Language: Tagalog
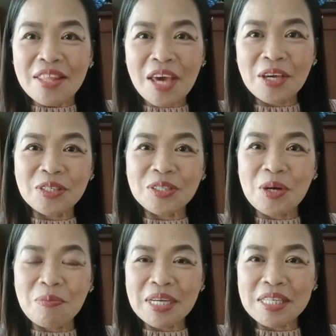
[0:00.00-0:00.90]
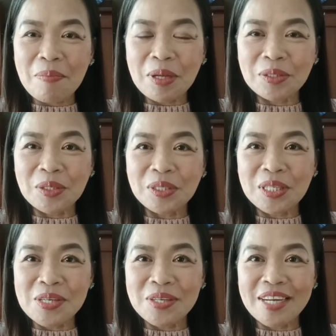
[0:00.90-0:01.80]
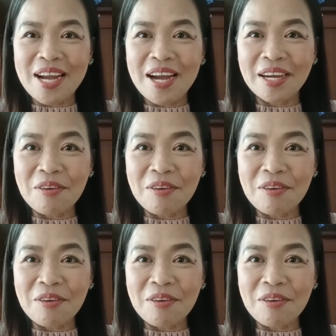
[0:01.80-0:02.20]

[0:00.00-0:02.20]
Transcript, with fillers: Thank you so much sa panunood ninyo ng